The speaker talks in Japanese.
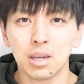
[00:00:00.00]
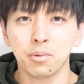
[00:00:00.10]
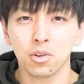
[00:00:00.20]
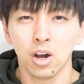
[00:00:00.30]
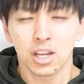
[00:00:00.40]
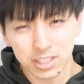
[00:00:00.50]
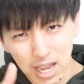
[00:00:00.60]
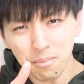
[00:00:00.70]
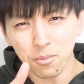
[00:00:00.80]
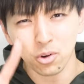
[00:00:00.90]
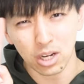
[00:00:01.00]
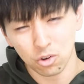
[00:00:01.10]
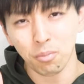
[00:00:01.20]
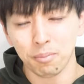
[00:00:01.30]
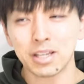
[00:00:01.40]
がいいものを3問か
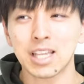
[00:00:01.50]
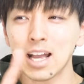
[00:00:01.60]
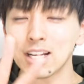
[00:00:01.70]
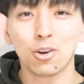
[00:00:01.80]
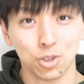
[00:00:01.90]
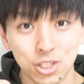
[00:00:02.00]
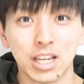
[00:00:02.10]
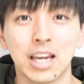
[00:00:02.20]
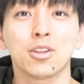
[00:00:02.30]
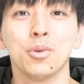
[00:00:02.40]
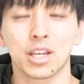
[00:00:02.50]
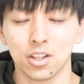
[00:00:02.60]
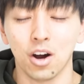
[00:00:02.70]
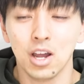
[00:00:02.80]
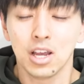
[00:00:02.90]
5問、まあ3か5どっちかがいいと思うんだけ
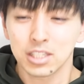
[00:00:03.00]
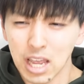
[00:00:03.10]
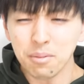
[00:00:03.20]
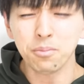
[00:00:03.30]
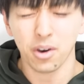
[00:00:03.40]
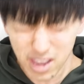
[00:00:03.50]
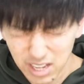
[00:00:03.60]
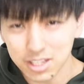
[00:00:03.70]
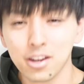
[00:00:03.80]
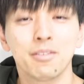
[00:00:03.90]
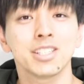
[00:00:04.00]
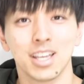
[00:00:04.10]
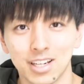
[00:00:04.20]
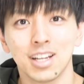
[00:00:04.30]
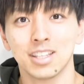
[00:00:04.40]
ど、3問選んでくれま
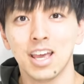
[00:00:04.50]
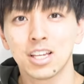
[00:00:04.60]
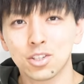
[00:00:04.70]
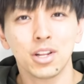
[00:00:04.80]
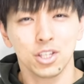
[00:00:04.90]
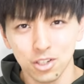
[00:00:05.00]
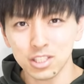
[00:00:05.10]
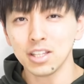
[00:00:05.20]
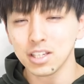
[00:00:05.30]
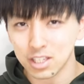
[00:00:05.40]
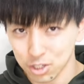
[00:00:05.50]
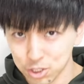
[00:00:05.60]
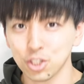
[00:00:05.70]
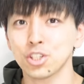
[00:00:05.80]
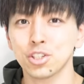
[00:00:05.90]
せんかって、それ優先的に復
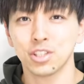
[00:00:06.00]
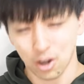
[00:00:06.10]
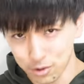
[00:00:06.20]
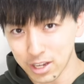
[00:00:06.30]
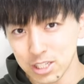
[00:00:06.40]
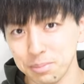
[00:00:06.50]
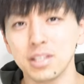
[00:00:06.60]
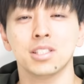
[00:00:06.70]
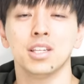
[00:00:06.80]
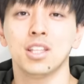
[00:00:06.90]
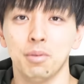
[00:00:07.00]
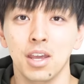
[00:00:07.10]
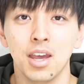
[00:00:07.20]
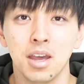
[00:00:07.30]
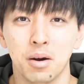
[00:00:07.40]
習するんでお願いしますって言ってみ。
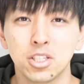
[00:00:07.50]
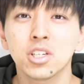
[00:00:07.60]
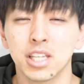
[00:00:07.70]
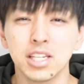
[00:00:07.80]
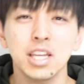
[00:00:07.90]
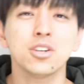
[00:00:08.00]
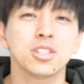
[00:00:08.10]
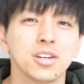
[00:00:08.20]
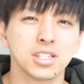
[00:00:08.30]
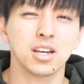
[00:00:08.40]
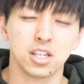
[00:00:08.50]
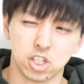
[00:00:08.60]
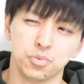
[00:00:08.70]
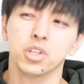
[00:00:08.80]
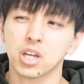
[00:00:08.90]
もちろん先生によってはさ、いや
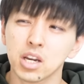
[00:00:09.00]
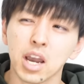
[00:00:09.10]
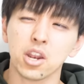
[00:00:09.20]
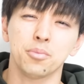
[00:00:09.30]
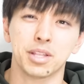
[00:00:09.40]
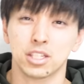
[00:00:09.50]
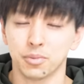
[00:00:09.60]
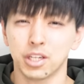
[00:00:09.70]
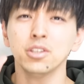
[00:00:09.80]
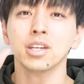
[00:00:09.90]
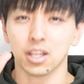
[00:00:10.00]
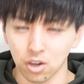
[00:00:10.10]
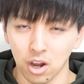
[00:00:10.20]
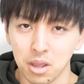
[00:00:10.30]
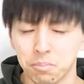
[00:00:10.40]
自分で考えろよみたいな人もいるけ
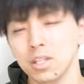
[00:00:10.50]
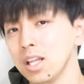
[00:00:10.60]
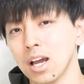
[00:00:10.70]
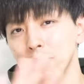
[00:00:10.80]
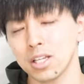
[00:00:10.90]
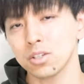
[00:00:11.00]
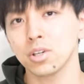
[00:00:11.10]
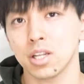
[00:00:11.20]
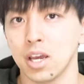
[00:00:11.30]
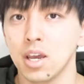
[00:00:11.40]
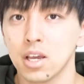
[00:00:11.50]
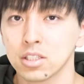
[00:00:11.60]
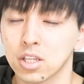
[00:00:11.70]
ど、みんながみんなそうじゃない。